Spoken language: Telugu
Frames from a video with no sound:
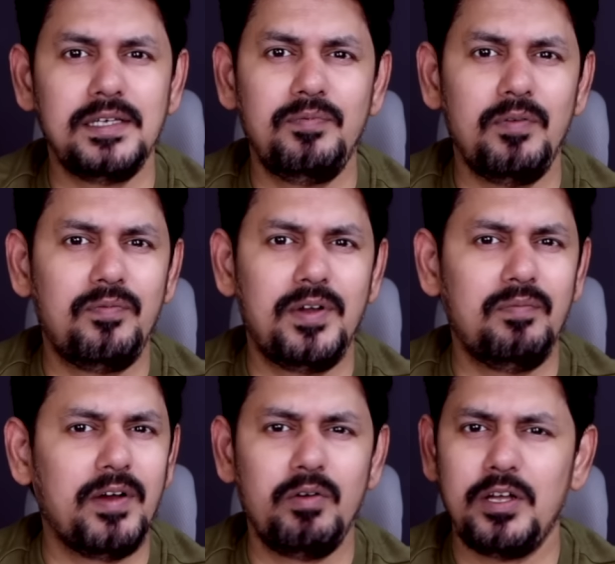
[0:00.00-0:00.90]
సి ఫిఫ్టీ
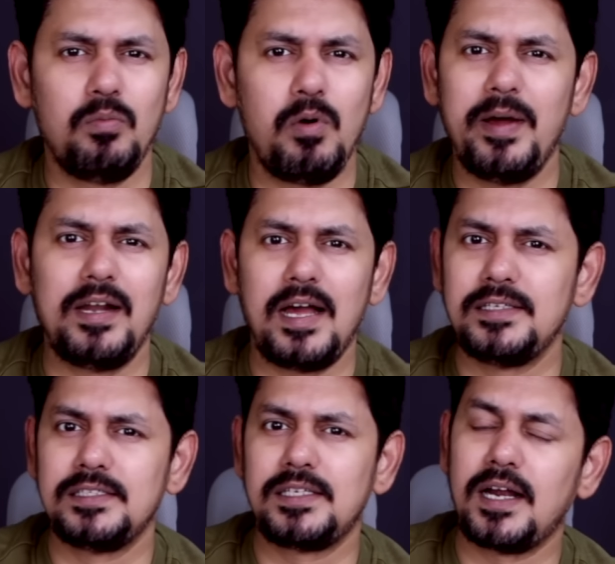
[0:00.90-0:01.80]
ఫైవ్ ఏదో మొబైల్
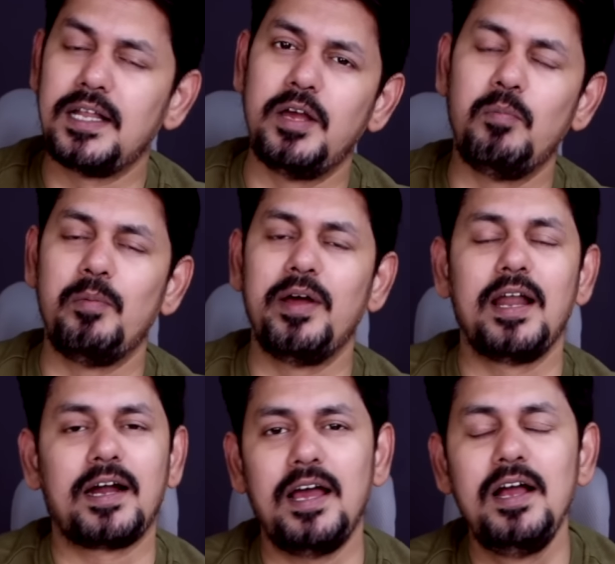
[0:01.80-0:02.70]
లాంచ్ చేశారు అదే
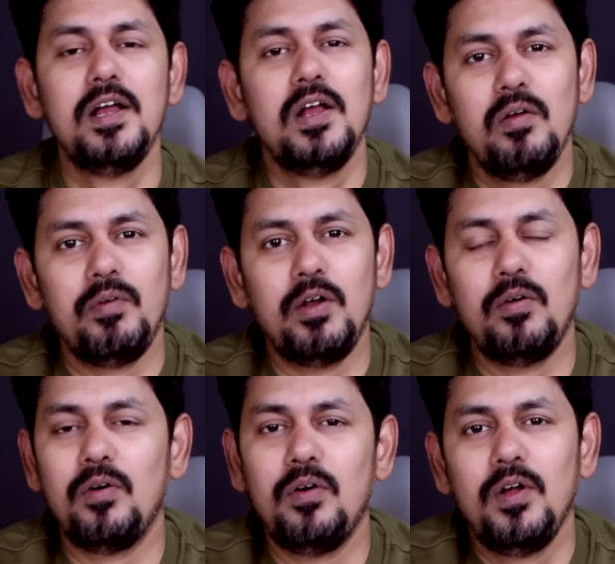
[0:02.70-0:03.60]
మొబైల్ని అక్కడ
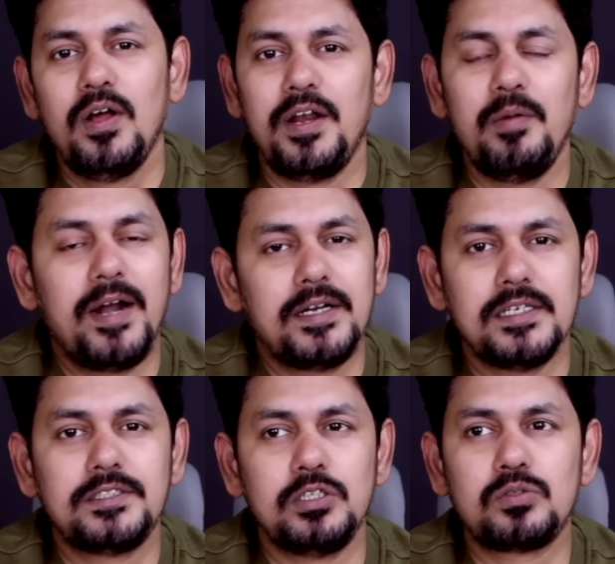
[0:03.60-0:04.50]
వీళ్ళు రీబ్రాండ్
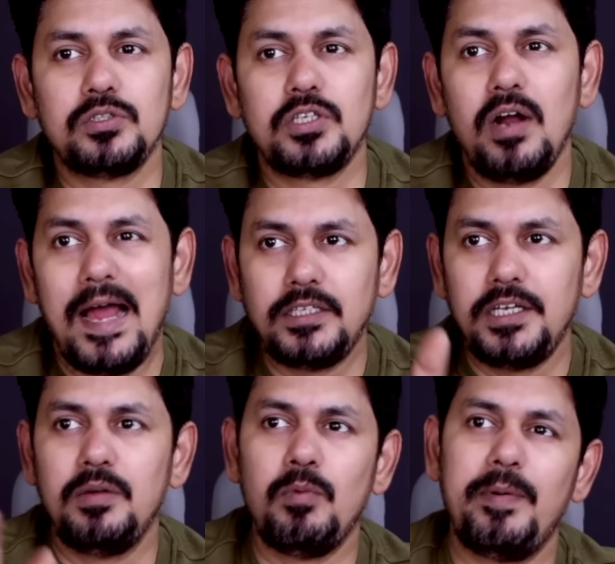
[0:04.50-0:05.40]
చేసి తీసుకొచ్చారు అయితే
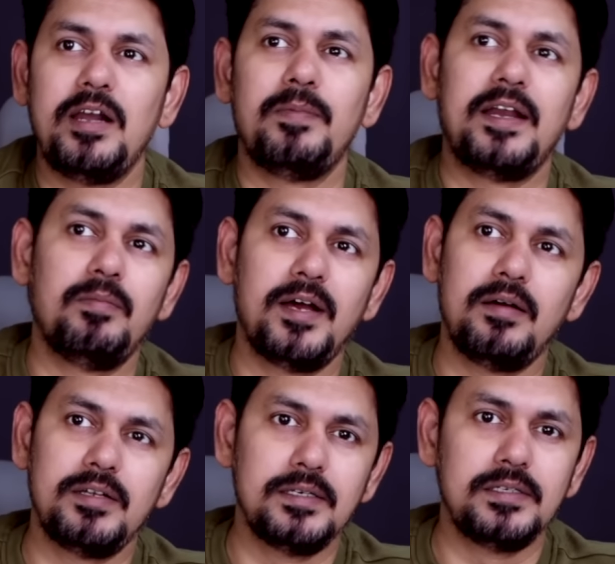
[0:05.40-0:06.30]
ఈ మొబైల్ మరి
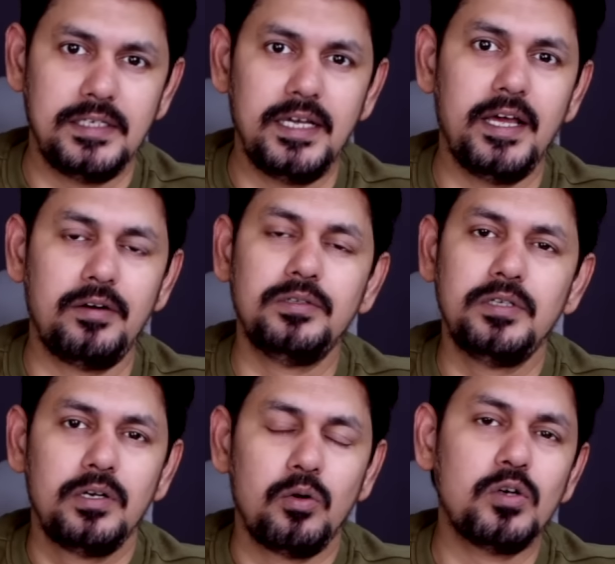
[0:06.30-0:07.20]
ఇయరు
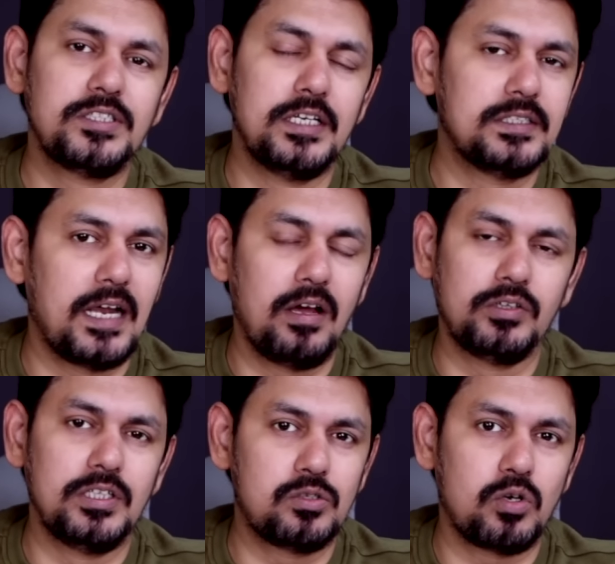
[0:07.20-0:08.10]
నోట్ సిరీస్ ఎలాగో
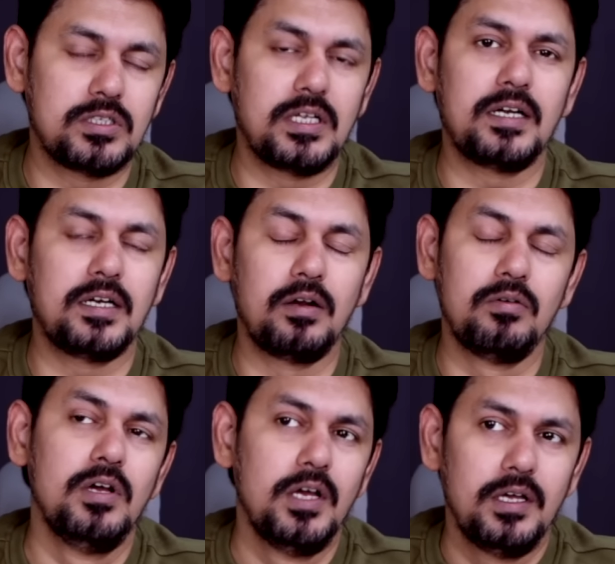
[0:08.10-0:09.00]
తీసుకొస్తుంది అంటున్నారు
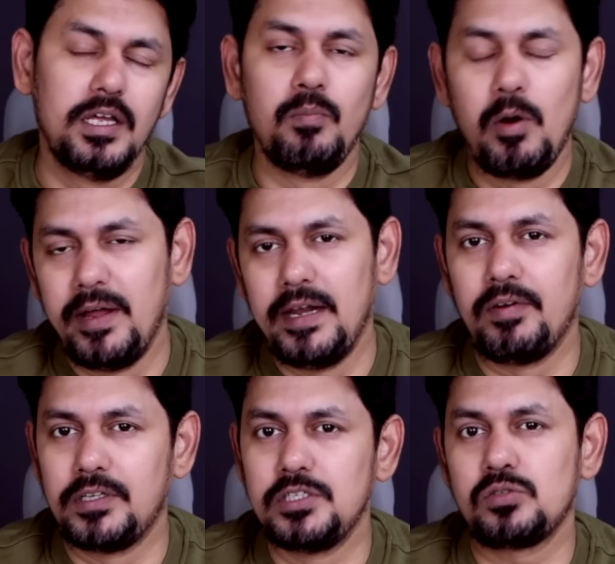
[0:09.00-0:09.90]
ఈ మొబైల్ని
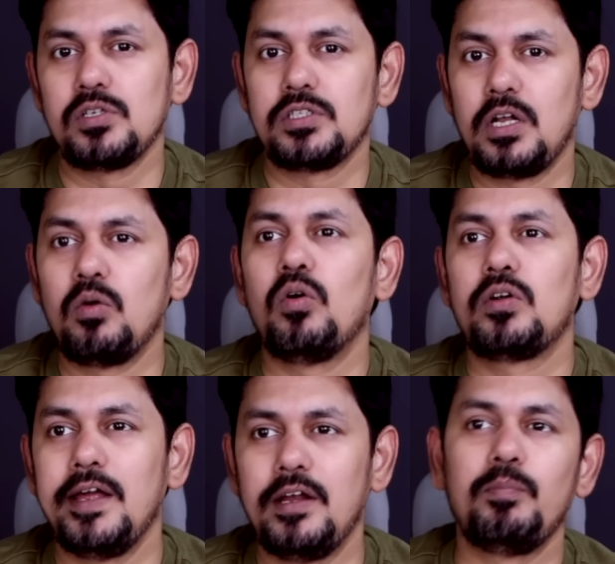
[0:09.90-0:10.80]
ఏమైనా తీసుకొస్తుందా
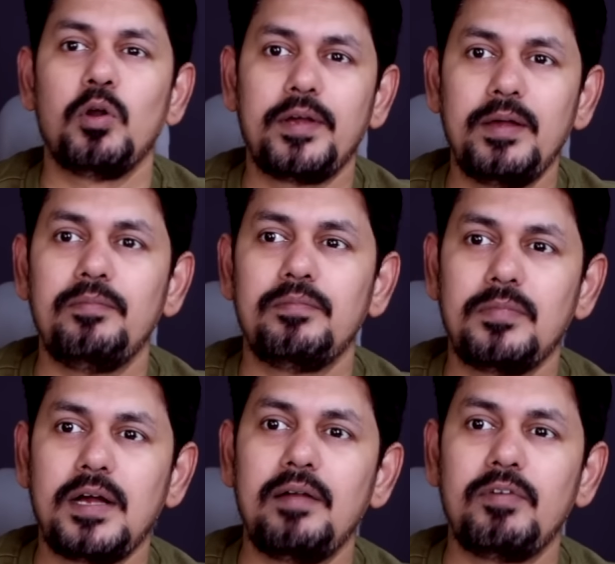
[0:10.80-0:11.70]
నోట్ లైన్ అప్లోకి
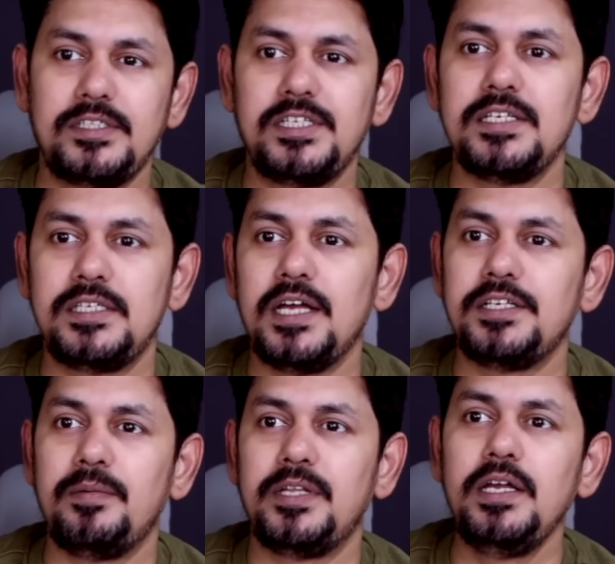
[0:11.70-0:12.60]
కన్వర్ట్ చేసి
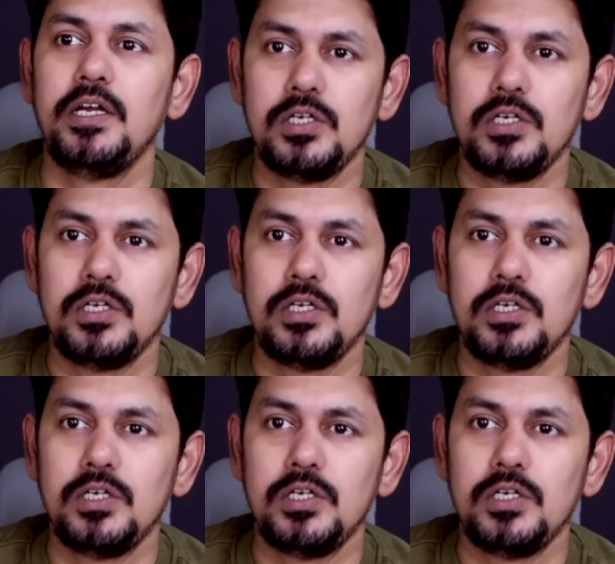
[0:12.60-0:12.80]
అనేది